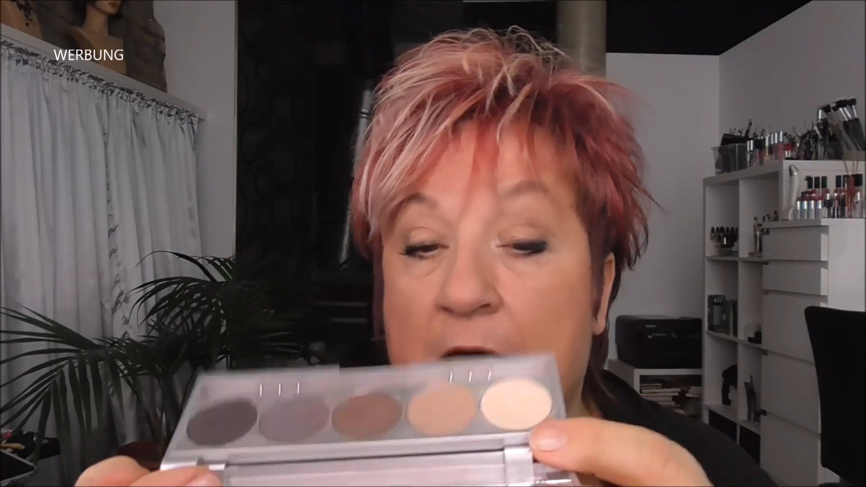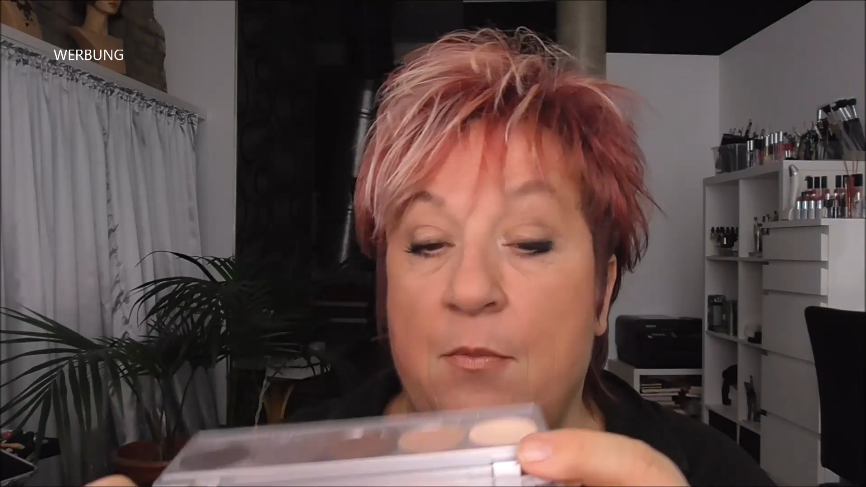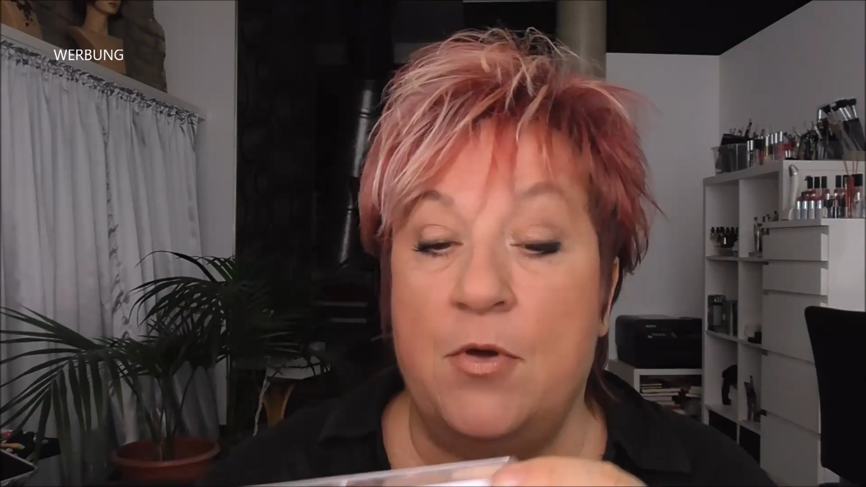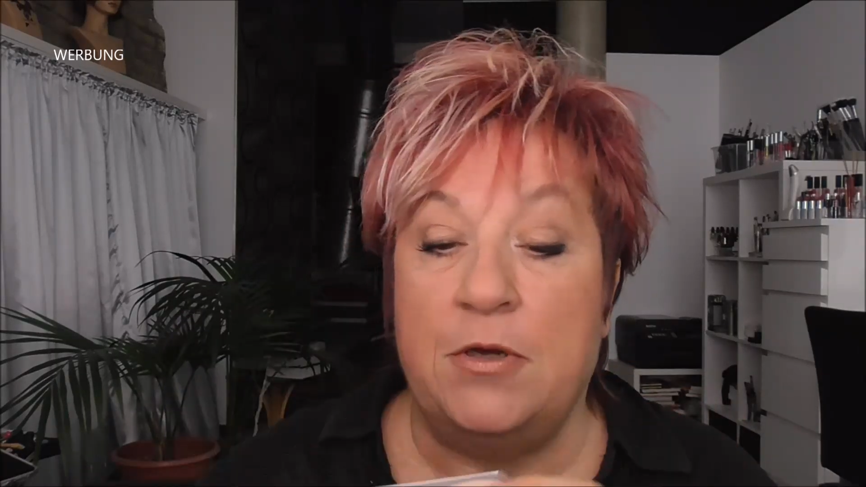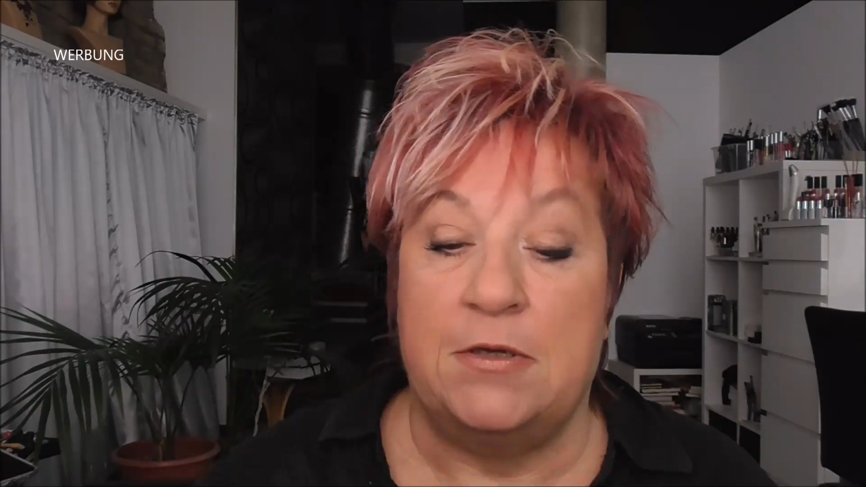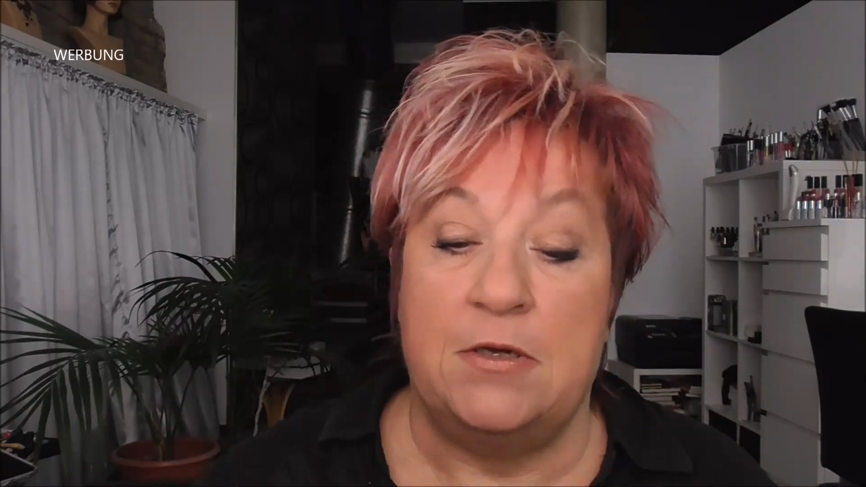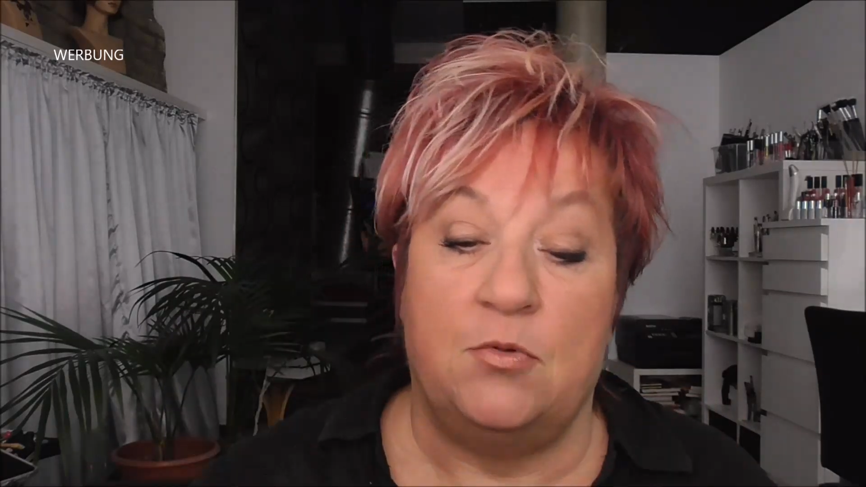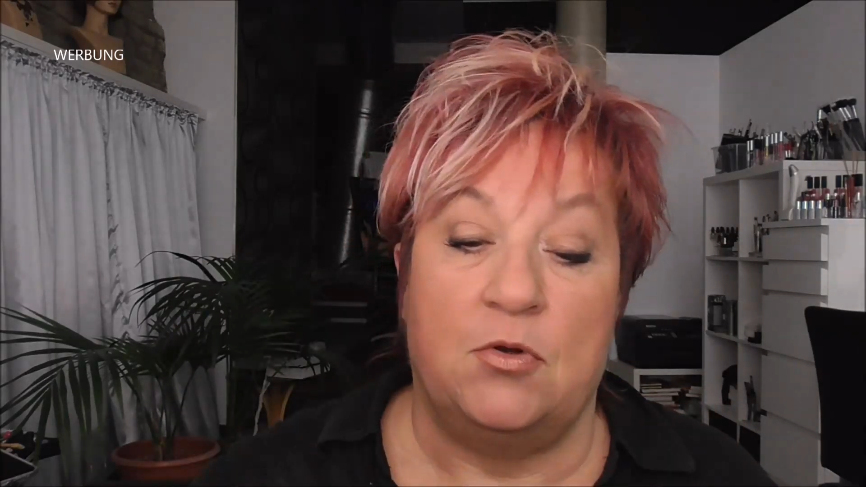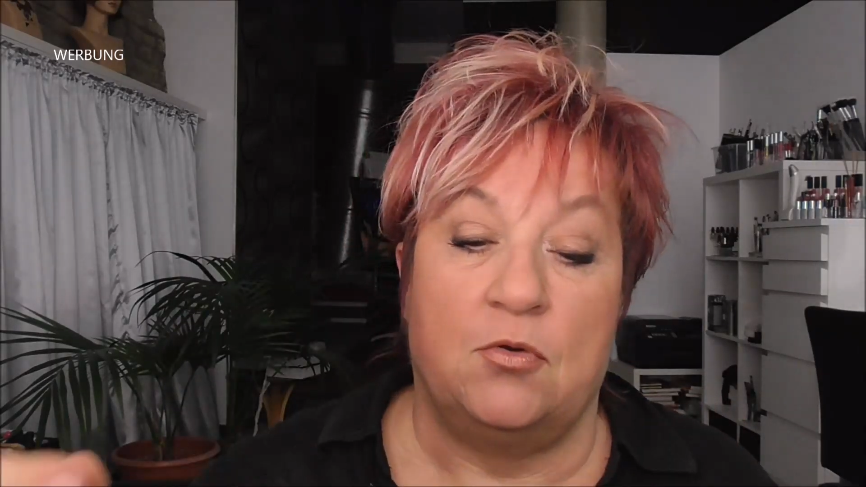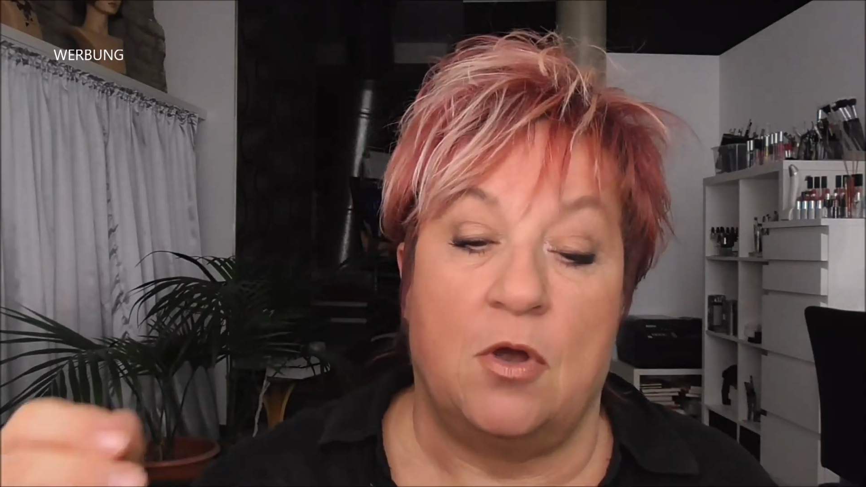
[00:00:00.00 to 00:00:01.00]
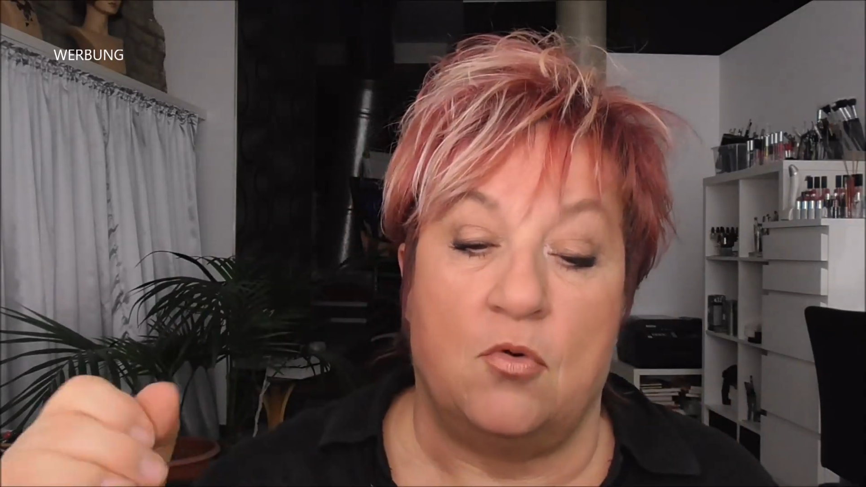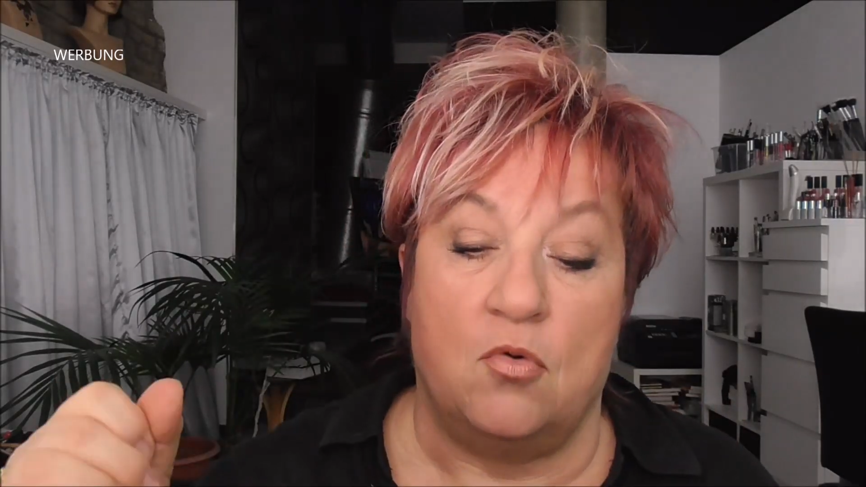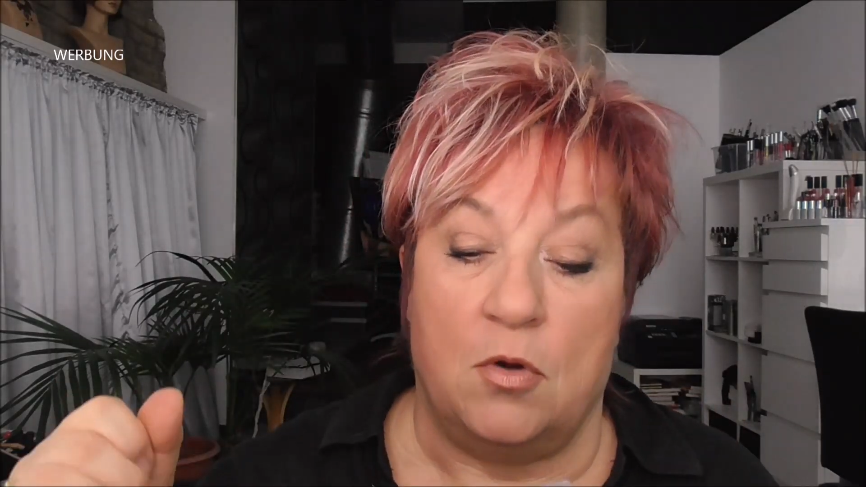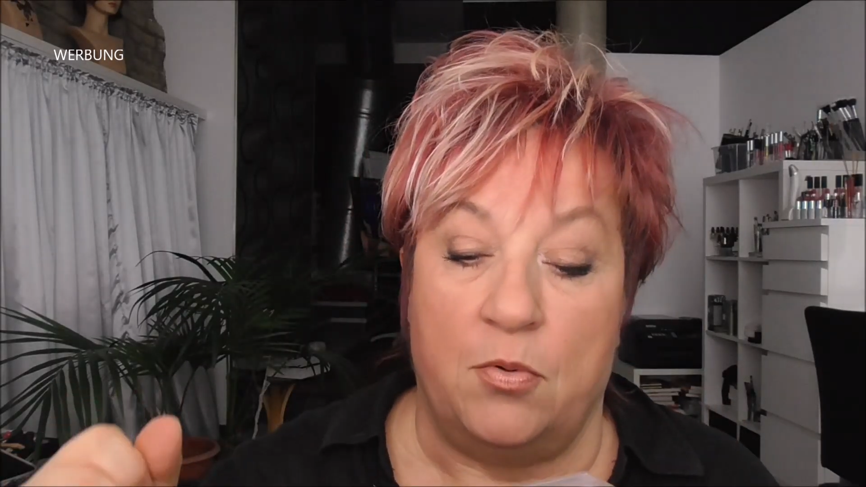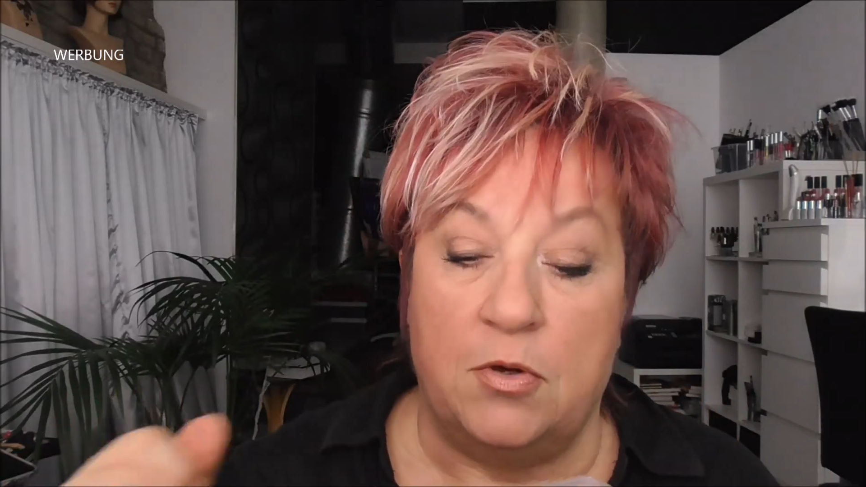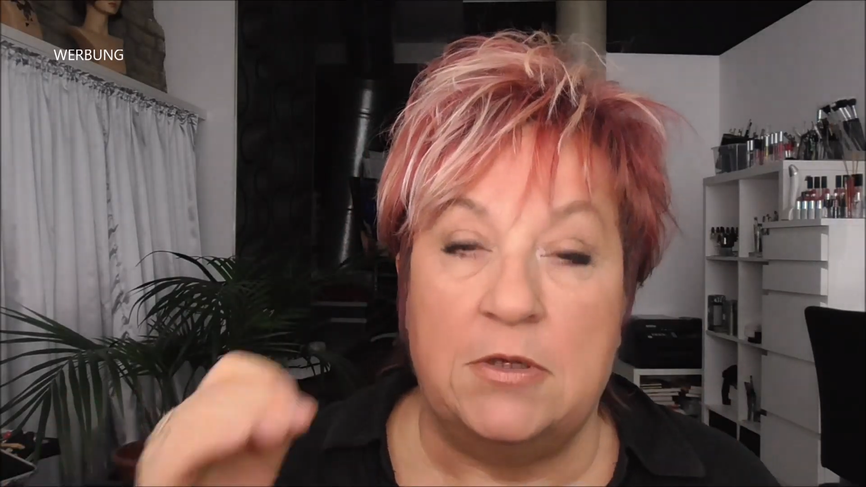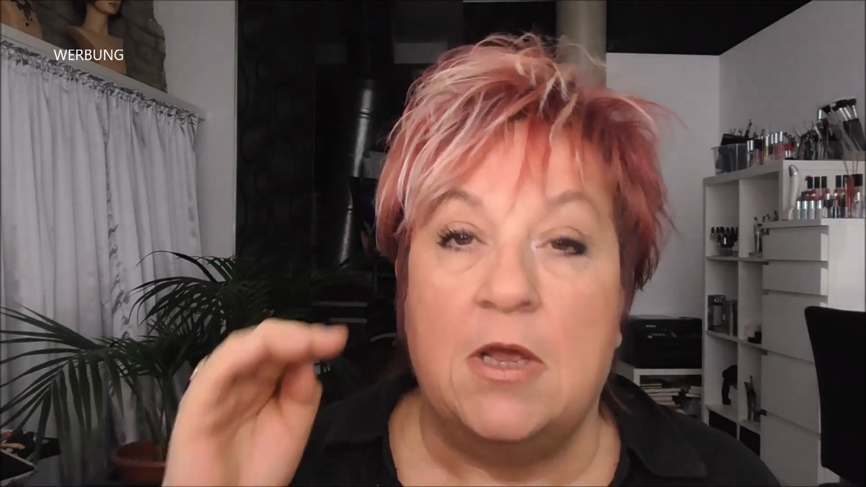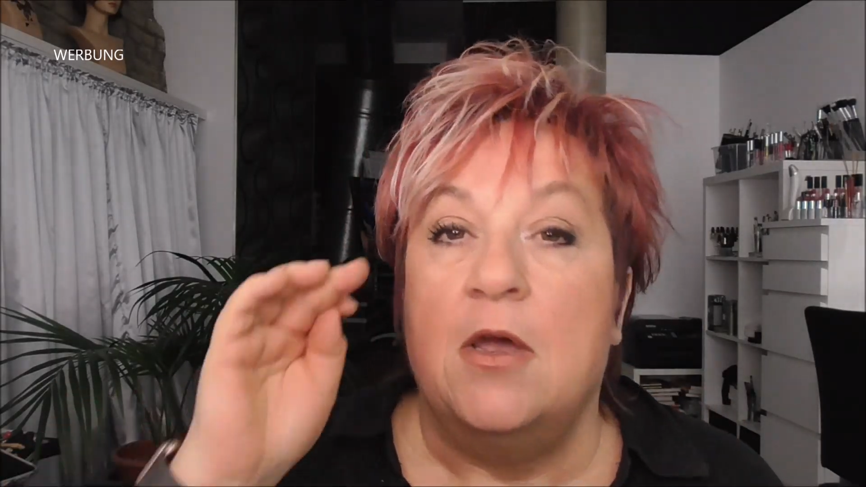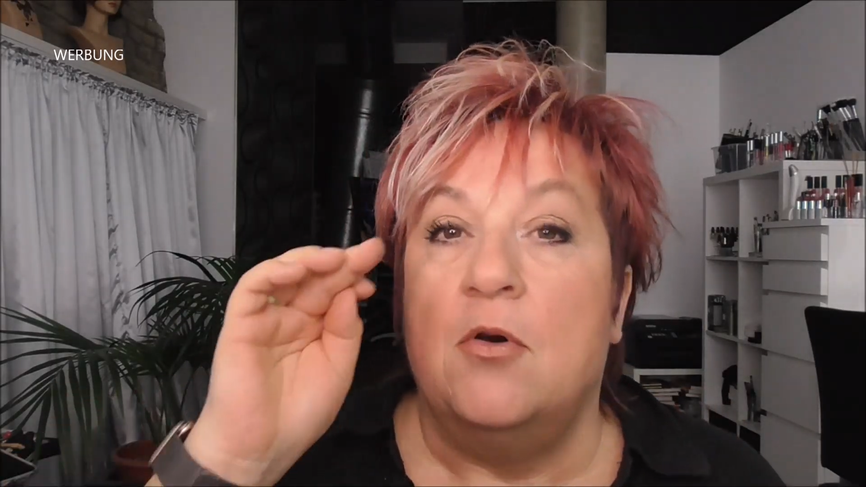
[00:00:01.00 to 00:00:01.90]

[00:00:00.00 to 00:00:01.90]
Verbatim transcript: haben möchtest, nimmst du sogar Kugel Plus.